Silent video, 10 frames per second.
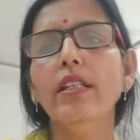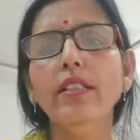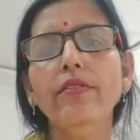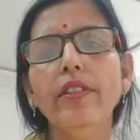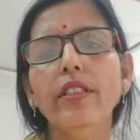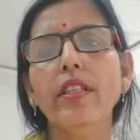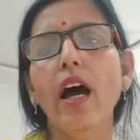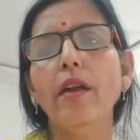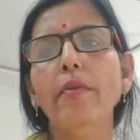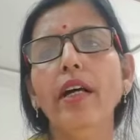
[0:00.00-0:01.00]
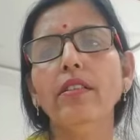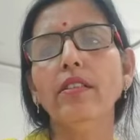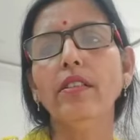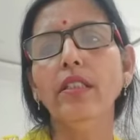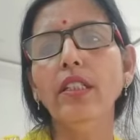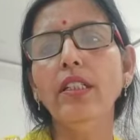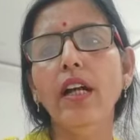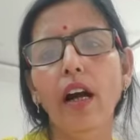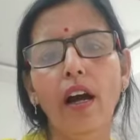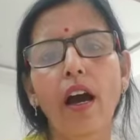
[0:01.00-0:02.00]
इस विस्तारवाद चीन
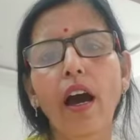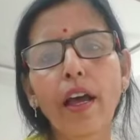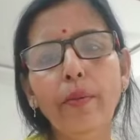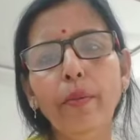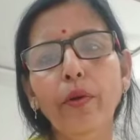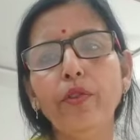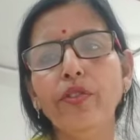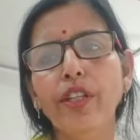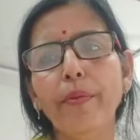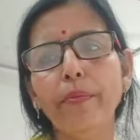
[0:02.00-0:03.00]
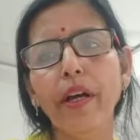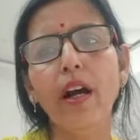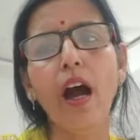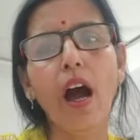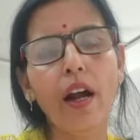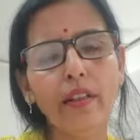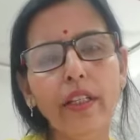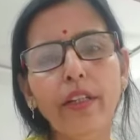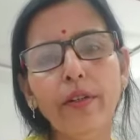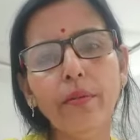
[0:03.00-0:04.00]
का हर मोर्चे पर
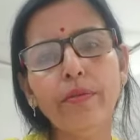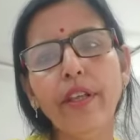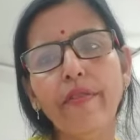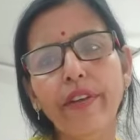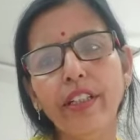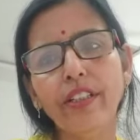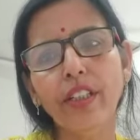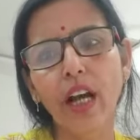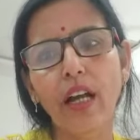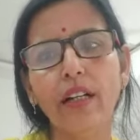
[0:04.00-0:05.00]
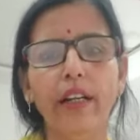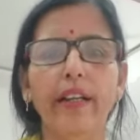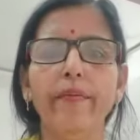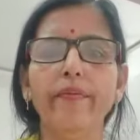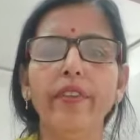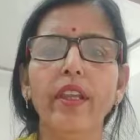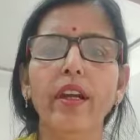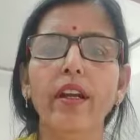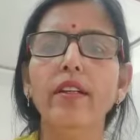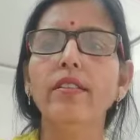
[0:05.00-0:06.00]
आर्थिक रूप से बहिष्कार करें
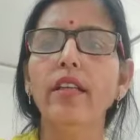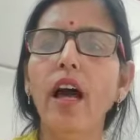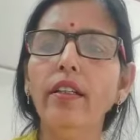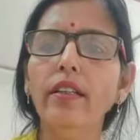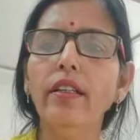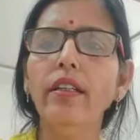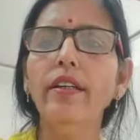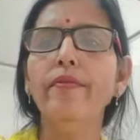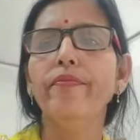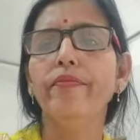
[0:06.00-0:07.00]
साथ ही